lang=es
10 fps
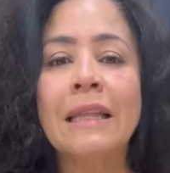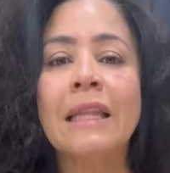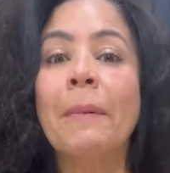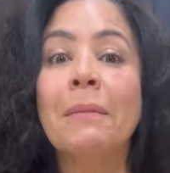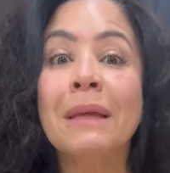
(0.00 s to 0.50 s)

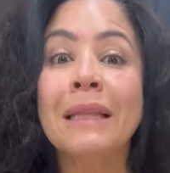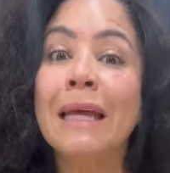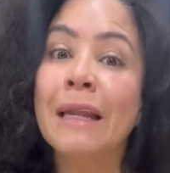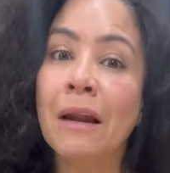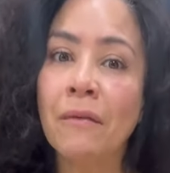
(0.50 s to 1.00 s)
te permite
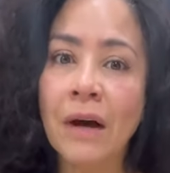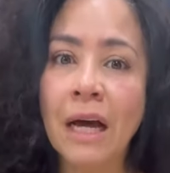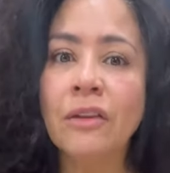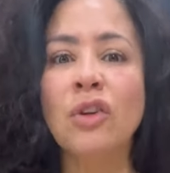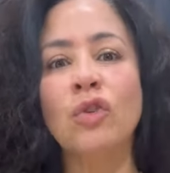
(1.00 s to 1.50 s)
ir al
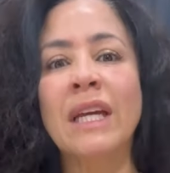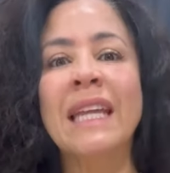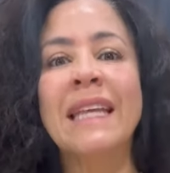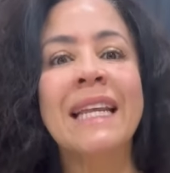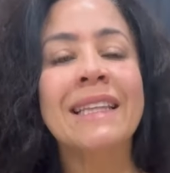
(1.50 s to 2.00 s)
baño, te
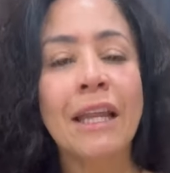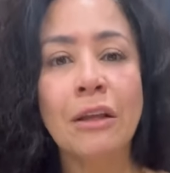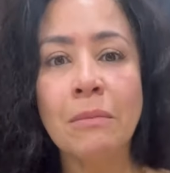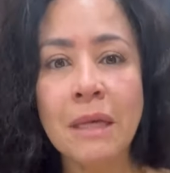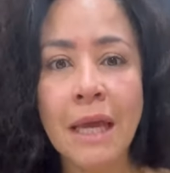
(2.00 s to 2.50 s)
quita el
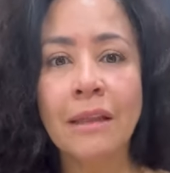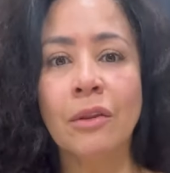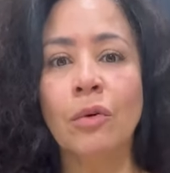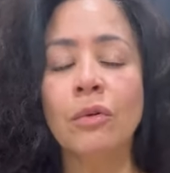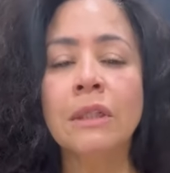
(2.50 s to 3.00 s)

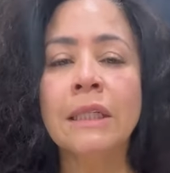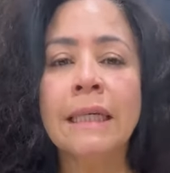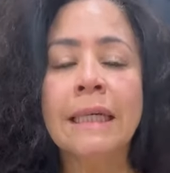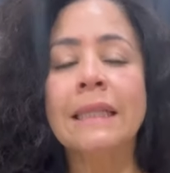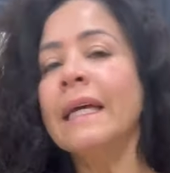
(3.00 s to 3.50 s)
estreñimiento,
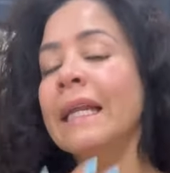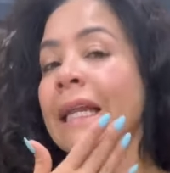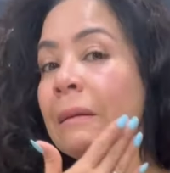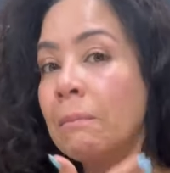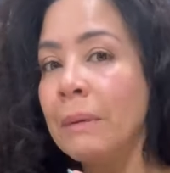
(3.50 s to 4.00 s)
te
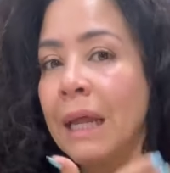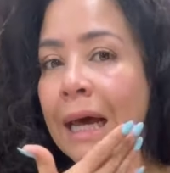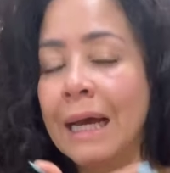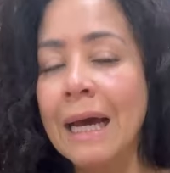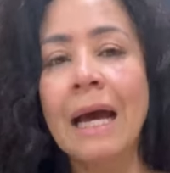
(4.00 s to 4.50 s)
limpia
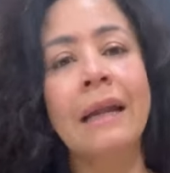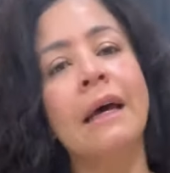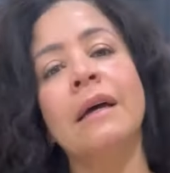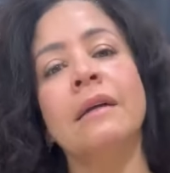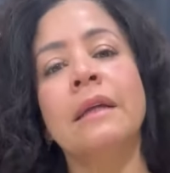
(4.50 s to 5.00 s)
la
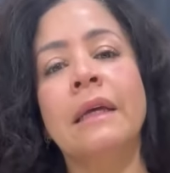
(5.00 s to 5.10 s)
cara.